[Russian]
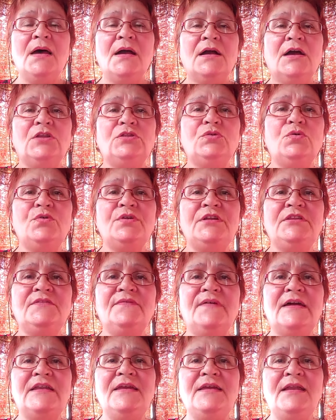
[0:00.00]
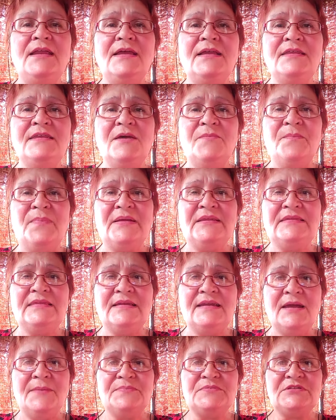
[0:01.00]
которые творили
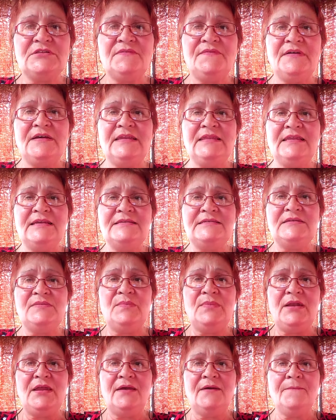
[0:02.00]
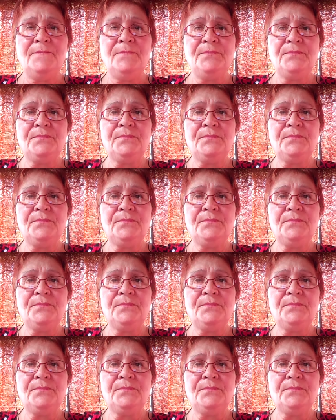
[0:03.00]
непотребство на земле –